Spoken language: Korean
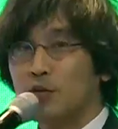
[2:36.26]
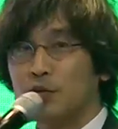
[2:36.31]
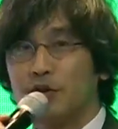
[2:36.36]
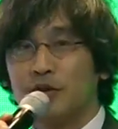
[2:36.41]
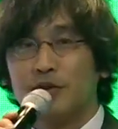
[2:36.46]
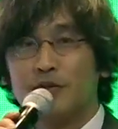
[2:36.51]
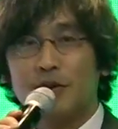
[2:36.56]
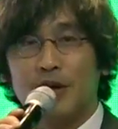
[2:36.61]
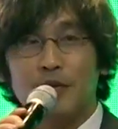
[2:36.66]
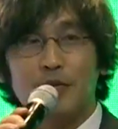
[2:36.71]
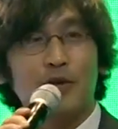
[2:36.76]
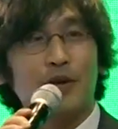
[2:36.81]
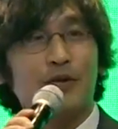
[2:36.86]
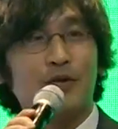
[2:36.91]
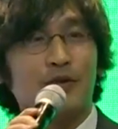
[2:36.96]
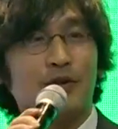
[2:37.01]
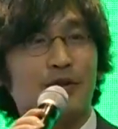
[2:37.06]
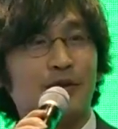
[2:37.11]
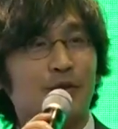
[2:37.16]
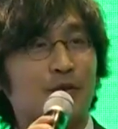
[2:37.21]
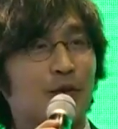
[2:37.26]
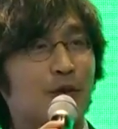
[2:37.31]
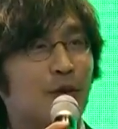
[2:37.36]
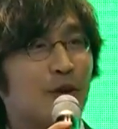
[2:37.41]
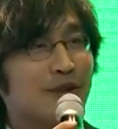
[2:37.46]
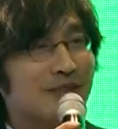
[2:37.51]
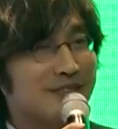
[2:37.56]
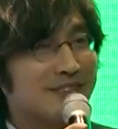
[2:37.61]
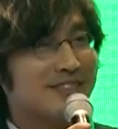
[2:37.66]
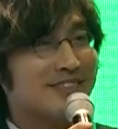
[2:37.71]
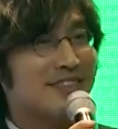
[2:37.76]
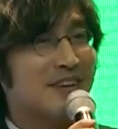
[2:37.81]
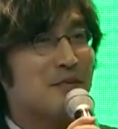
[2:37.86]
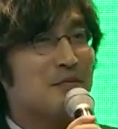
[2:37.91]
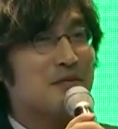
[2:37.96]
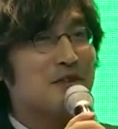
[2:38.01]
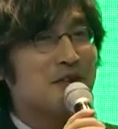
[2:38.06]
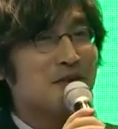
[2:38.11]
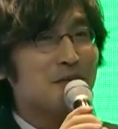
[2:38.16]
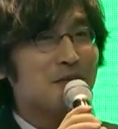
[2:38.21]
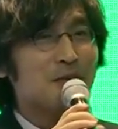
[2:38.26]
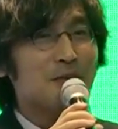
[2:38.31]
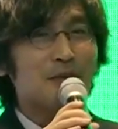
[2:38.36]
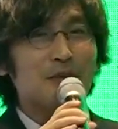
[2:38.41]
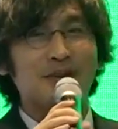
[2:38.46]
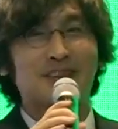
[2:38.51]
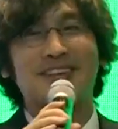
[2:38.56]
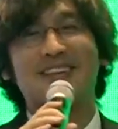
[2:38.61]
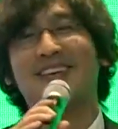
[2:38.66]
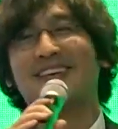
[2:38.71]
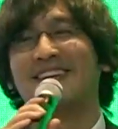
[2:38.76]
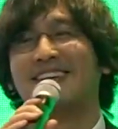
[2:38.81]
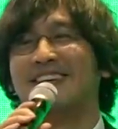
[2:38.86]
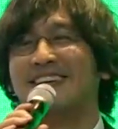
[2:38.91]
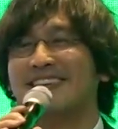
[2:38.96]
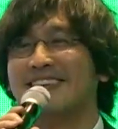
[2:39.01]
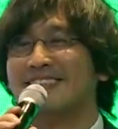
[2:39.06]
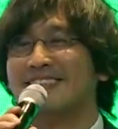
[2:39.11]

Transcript: 오늘 발표해 주셨으면 훨씬 재미있고 어,